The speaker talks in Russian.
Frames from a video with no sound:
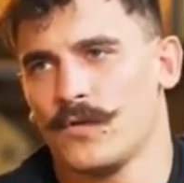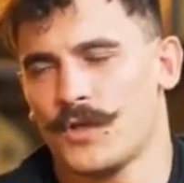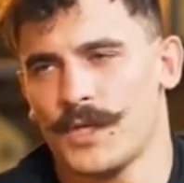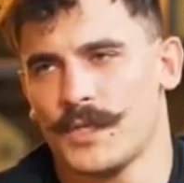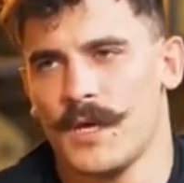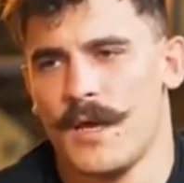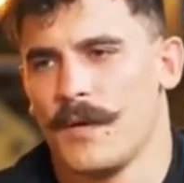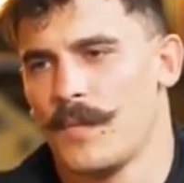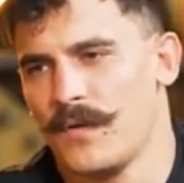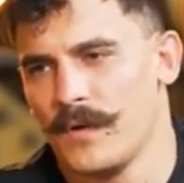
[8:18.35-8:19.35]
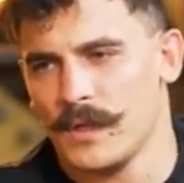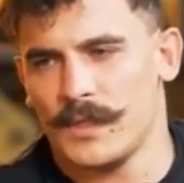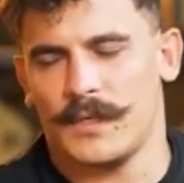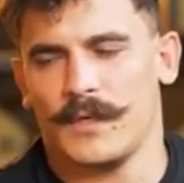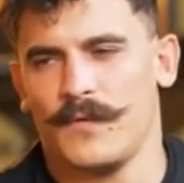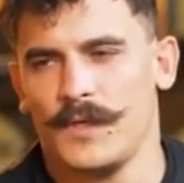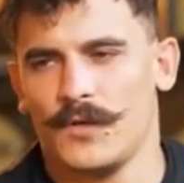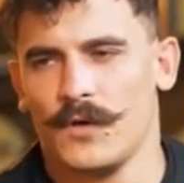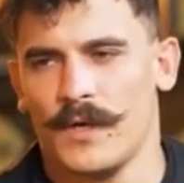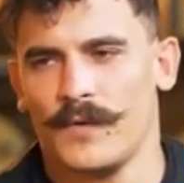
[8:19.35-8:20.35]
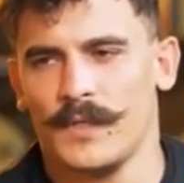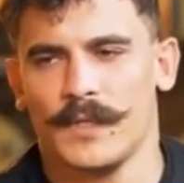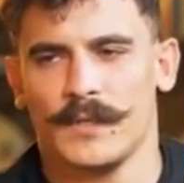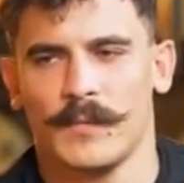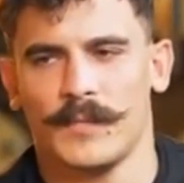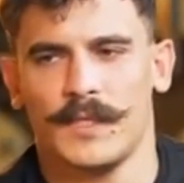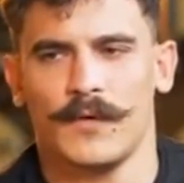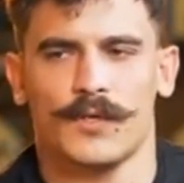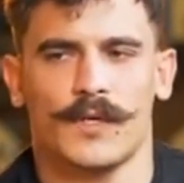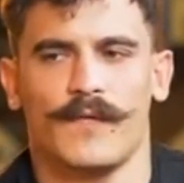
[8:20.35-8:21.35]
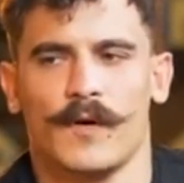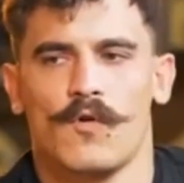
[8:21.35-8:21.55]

Вот сейчас появилось видео, я видел там девушка в